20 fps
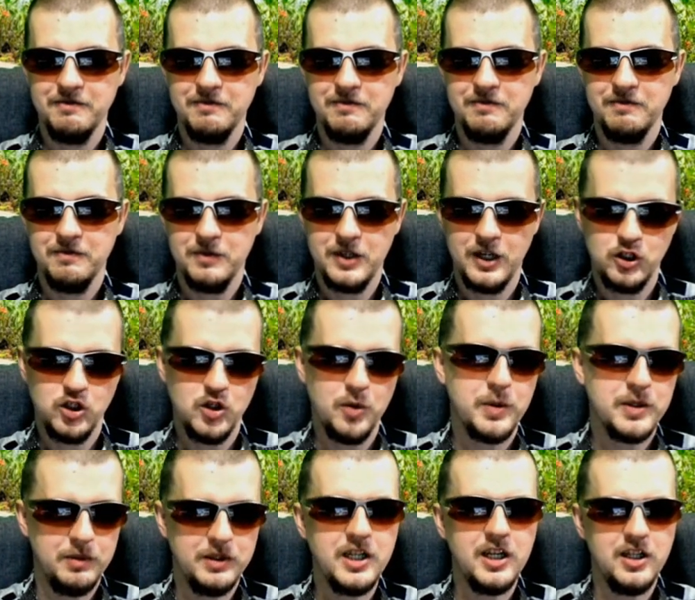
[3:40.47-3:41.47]
хочу
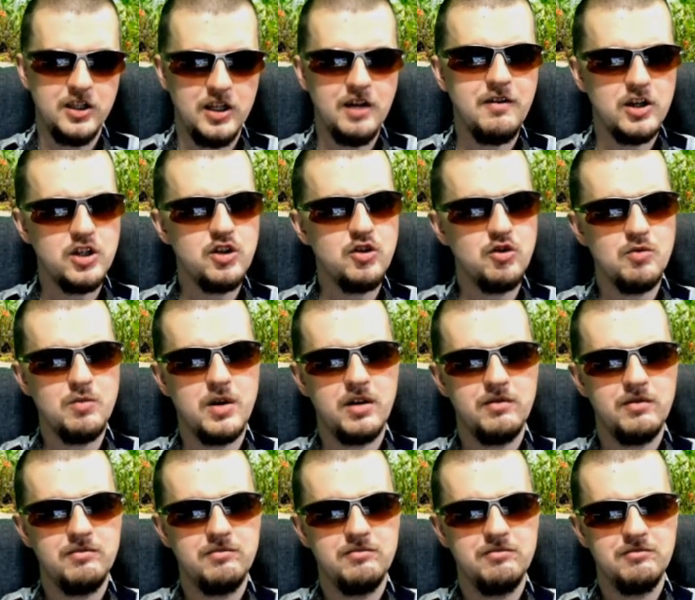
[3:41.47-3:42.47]
посмотреть на ваш юмор.
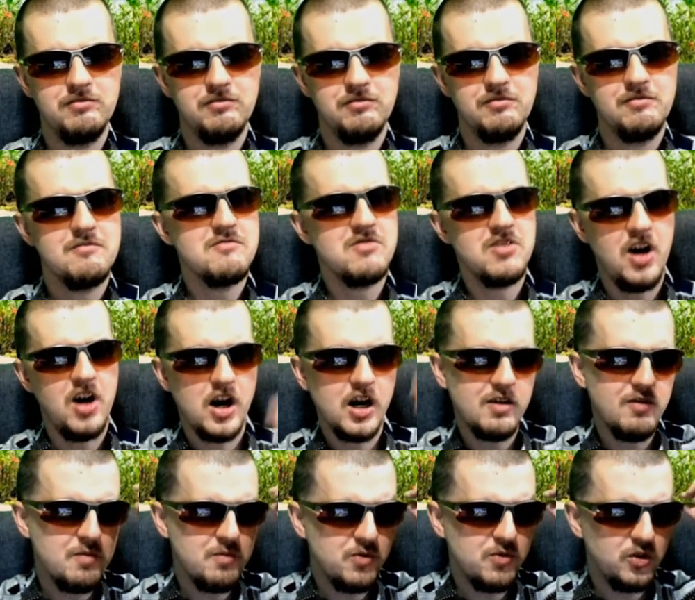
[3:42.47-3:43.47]
Как
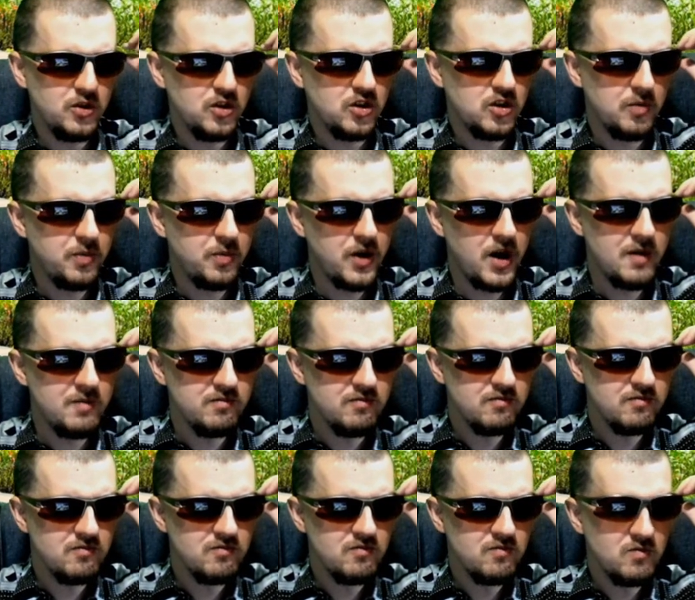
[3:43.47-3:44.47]
вы будете прям
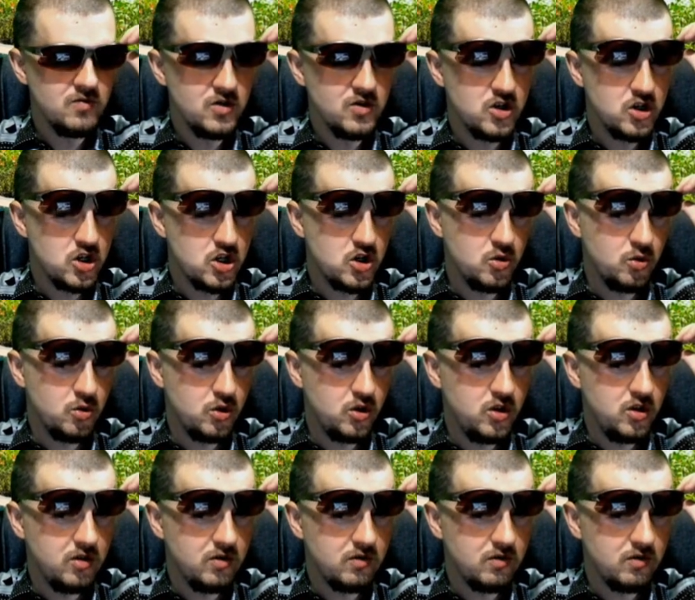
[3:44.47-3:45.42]
шутить.